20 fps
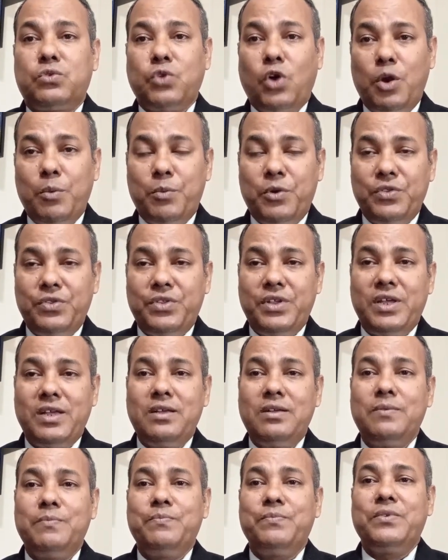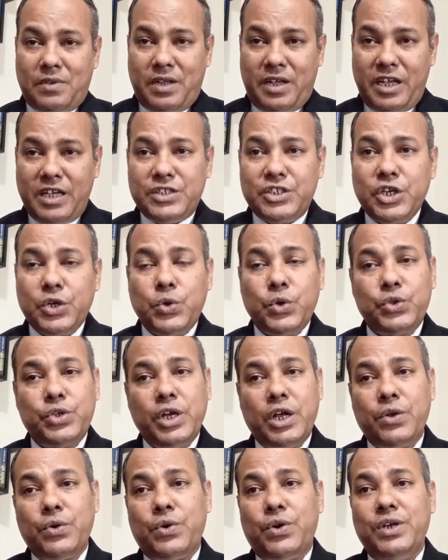তন্মধ্যে এসে
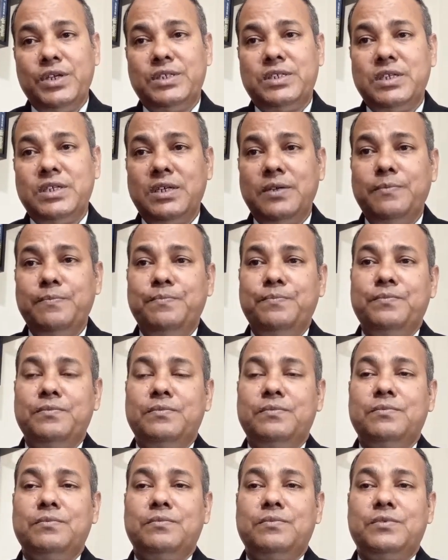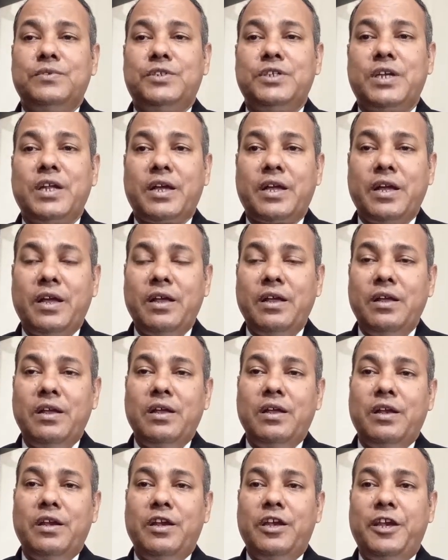খতিয়ানও রয়েছে যেটাকে
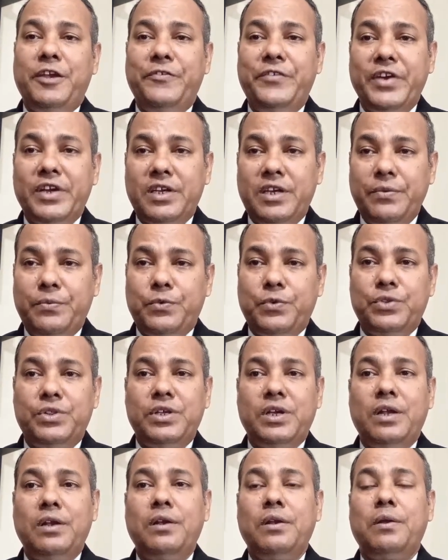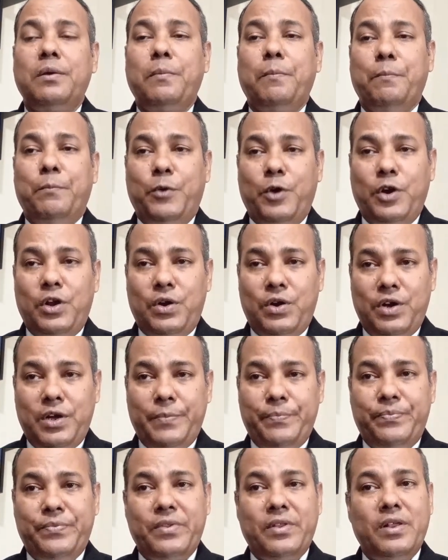ডিফেক্টিভ খতিয়ান বলা
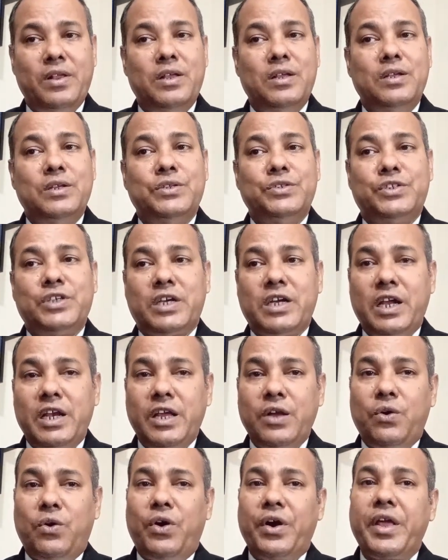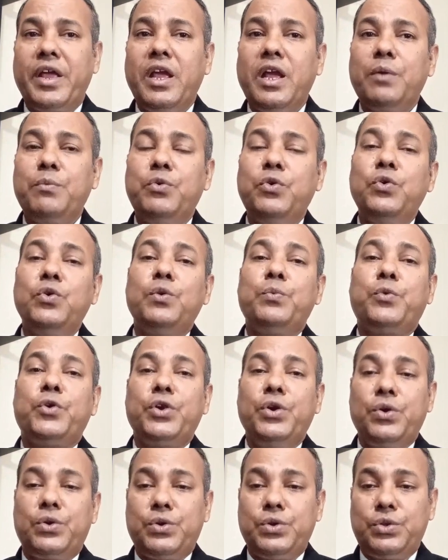হয় যেখানে অনেক ভুল
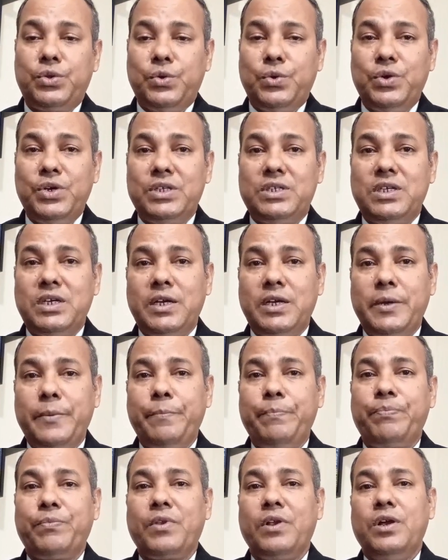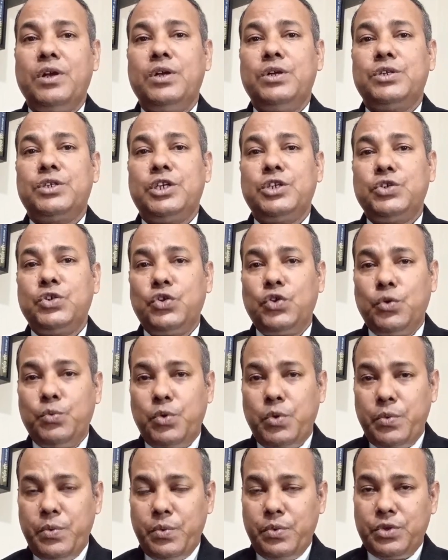পরিলক্ষিত হয়েছে সেজন্য
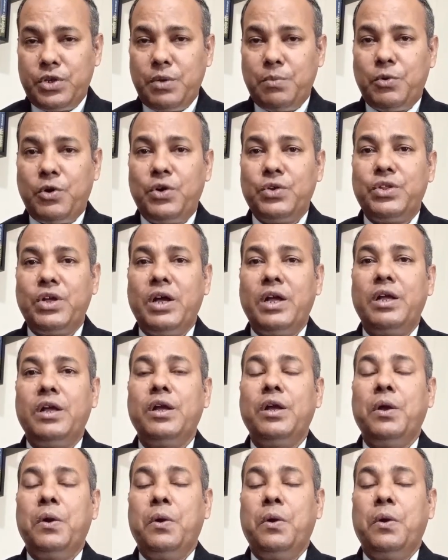ভূমিমন্ত্রী মহোদয়